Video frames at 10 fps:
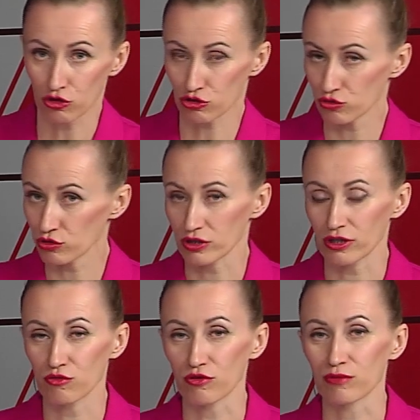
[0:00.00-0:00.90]
Что это
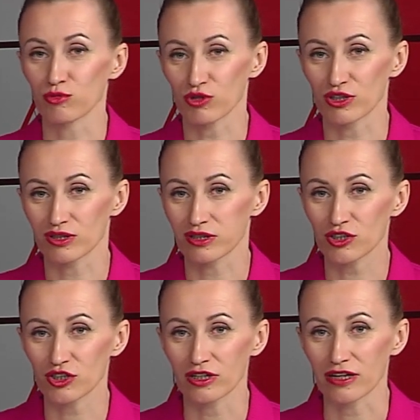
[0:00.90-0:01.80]
такое? Многие
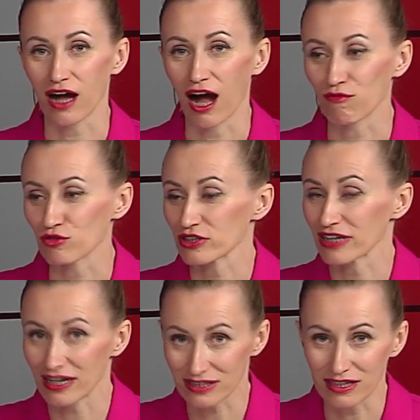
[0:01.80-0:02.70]
слышали, а вот
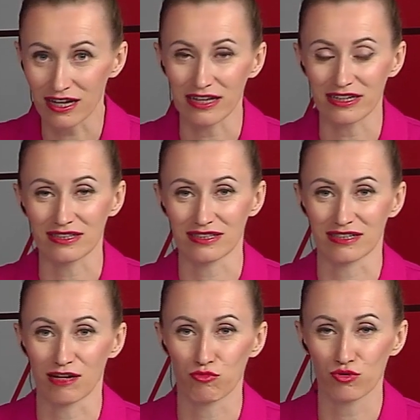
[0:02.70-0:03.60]
когда это
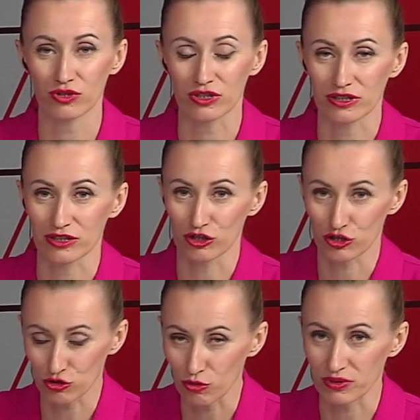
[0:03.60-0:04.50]
заработает и
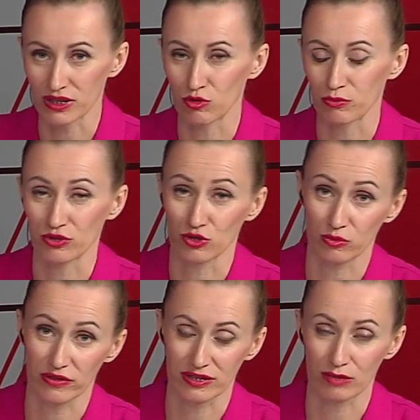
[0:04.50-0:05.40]
что под собой
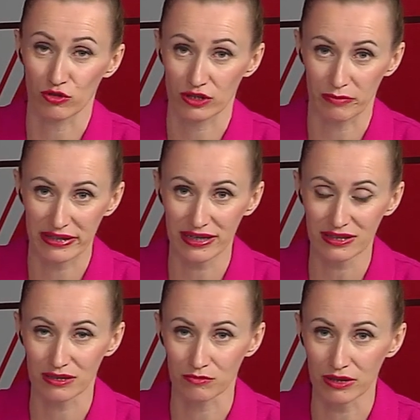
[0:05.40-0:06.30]
подразумевает само это
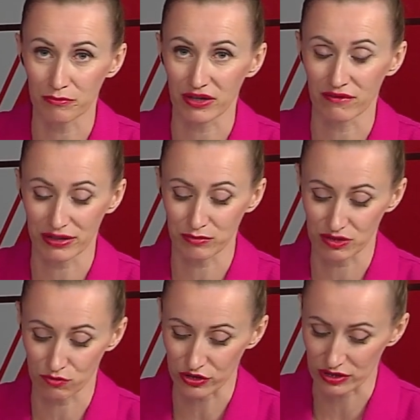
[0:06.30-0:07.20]
понятие, мы поговорим
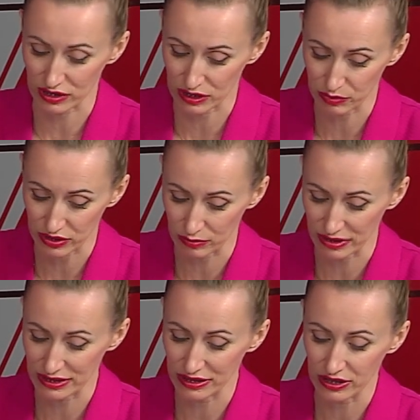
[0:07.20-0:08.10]
сегодня с экспертом
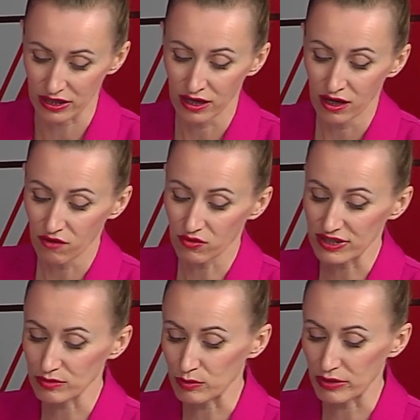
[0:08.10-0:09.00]
отделения
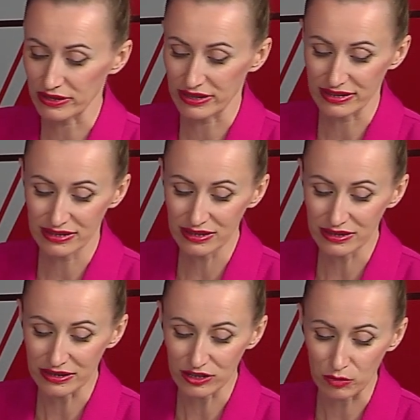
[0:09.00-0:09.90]
Владимир Банка России
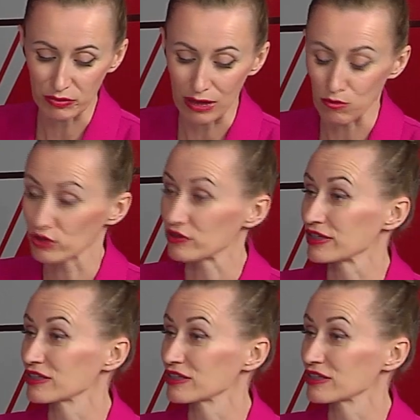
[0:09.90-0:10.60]
Ириной Парамоновой.